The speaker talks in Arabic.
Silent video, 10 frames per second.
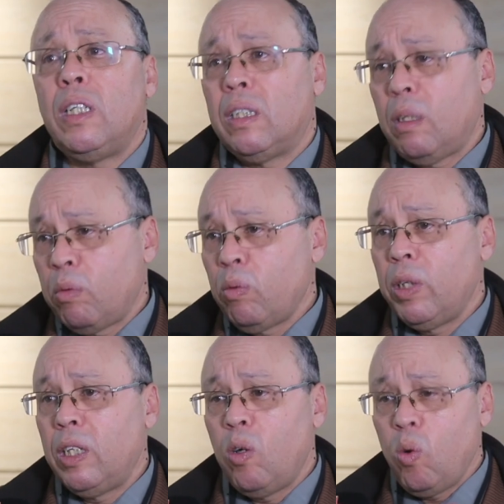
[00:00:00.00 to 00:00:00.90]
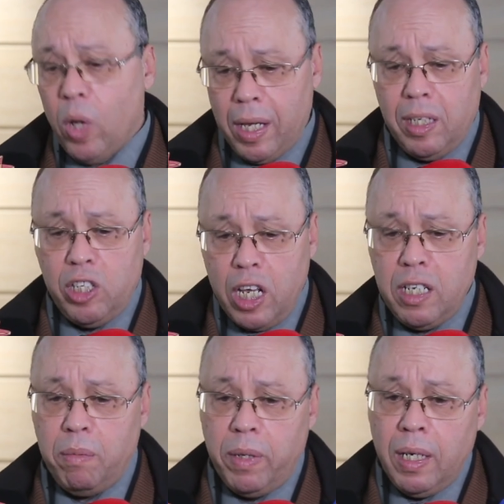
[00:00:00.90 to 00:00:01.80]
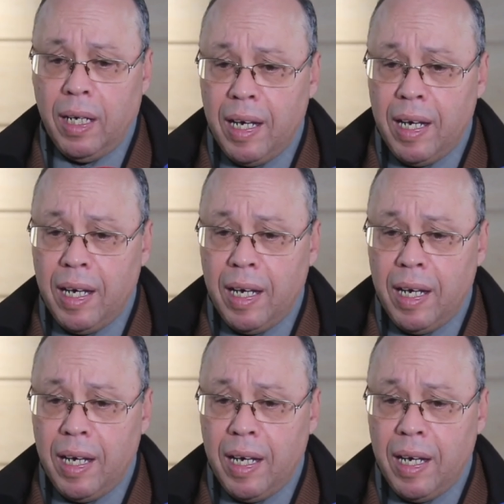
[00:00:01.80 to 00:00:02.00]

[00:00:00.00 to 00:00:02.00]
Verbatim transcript: تنعتبر بانه هذا الجانب